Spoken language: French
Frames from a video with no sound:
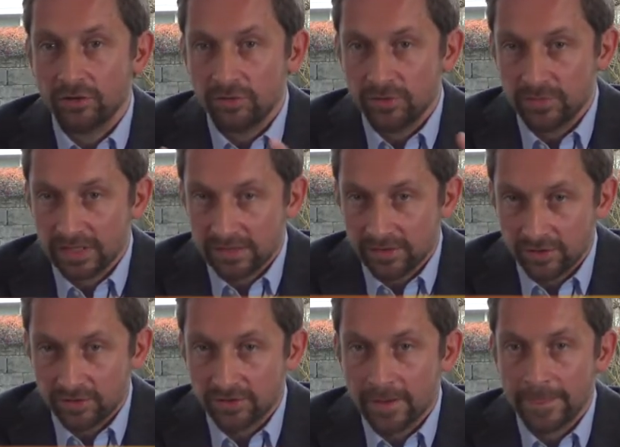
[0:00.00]
une
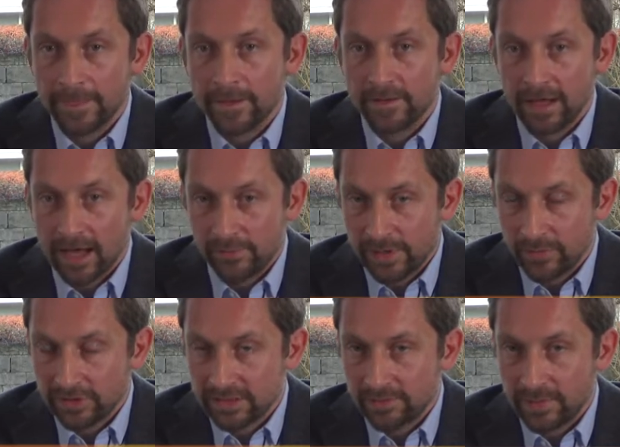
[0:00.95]
méthode
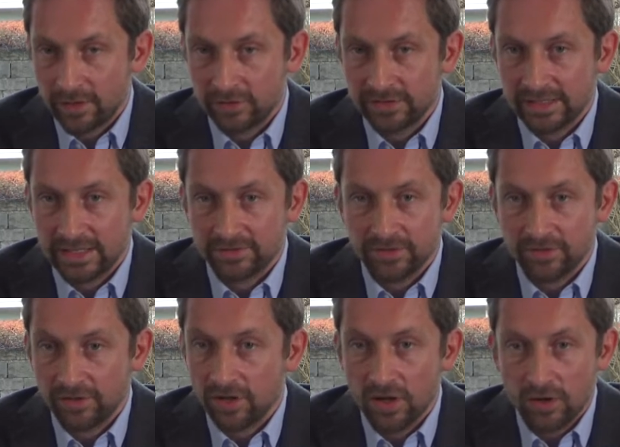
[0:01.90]
implémentée par
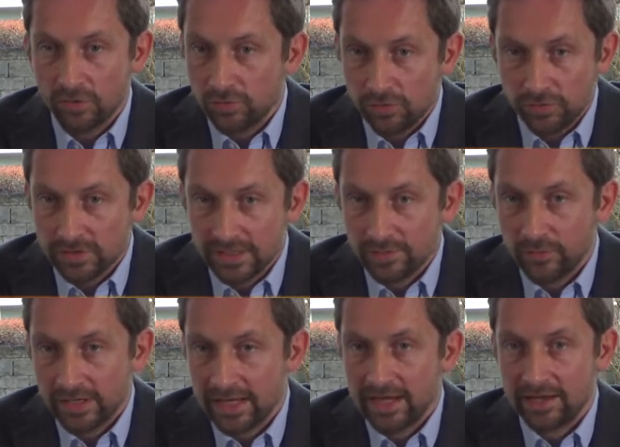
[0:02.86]
ordinateur ou des
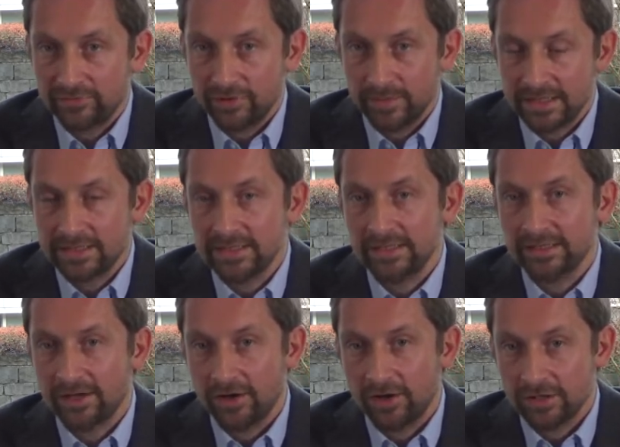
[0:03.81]
moyens
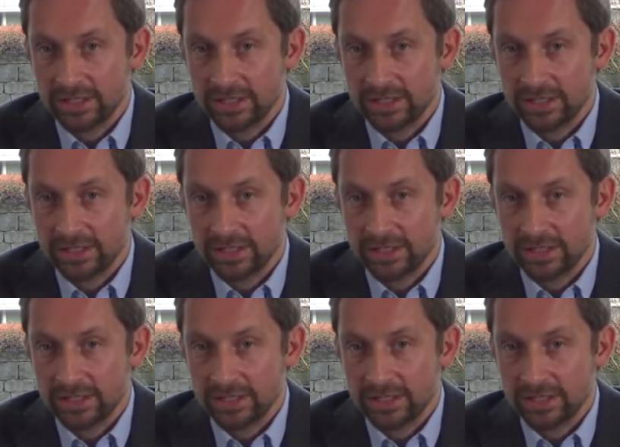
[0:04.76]
informatiques en